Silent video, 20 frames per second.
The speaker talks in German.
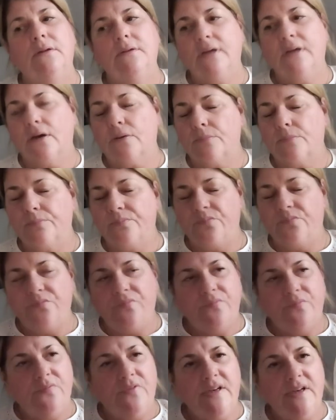Da
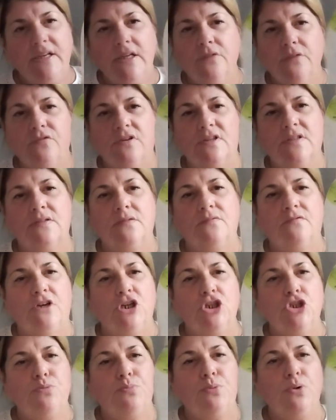wenn irgendwas im
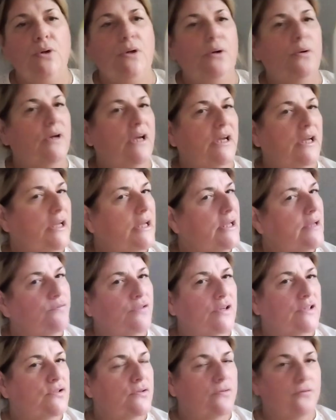Weichspüler oder
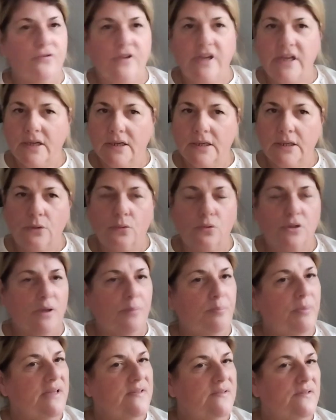irgendwas Ferry oder
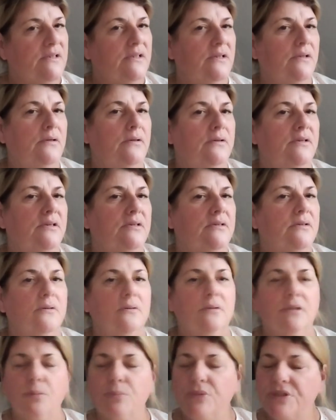Persil, dann
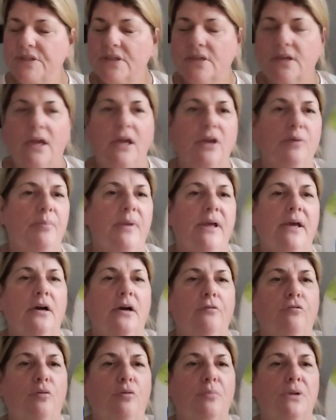nehme ich da gleich
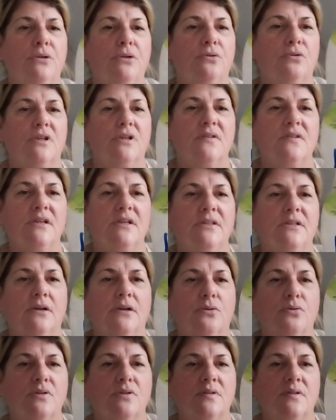mehrere von mit und das hält dann
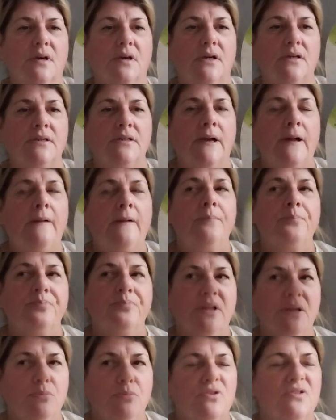auch eine Zeit.
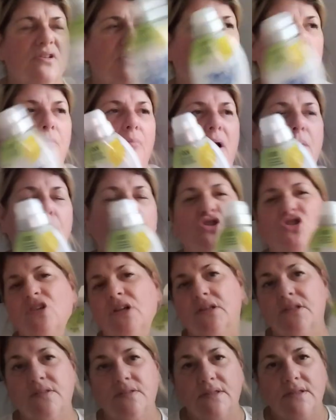Ich muss sagen, mein
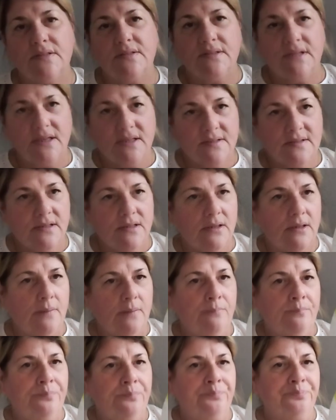Bestand ist jetzt sehr,
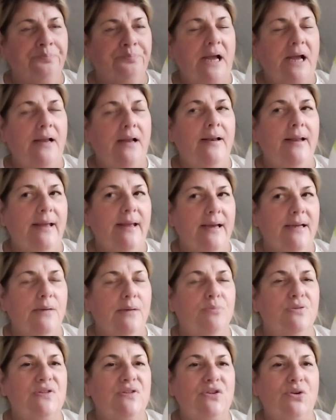sehr leer, da
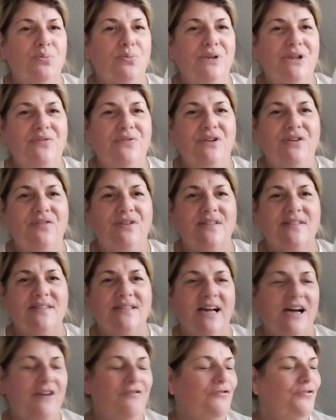muss ich unbedingt wieder was
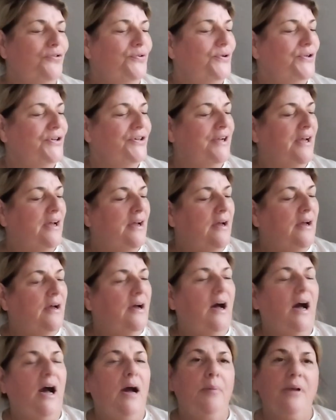nachfüllen.
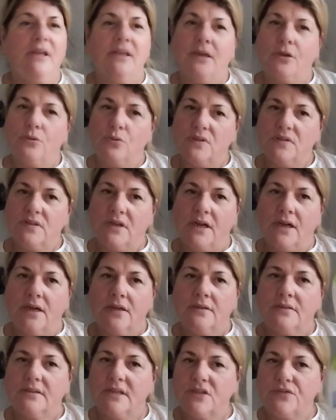Aber ich kann nur
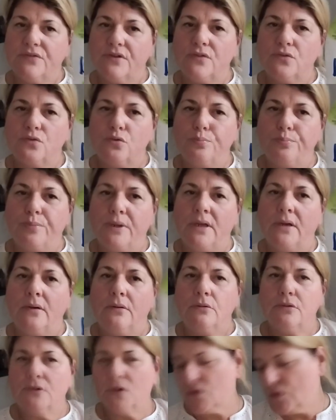sagen, das war super
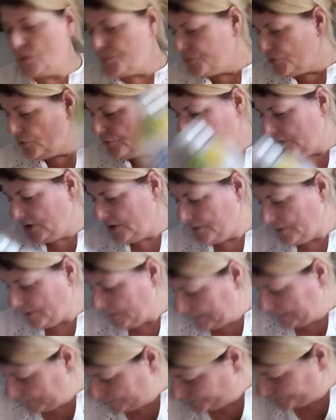und das gibt es auch wieder
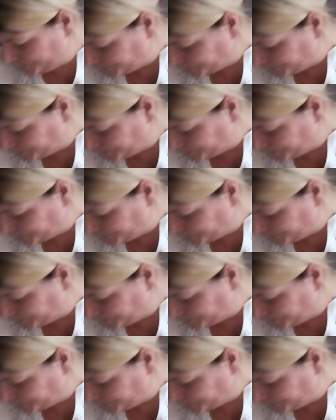nach.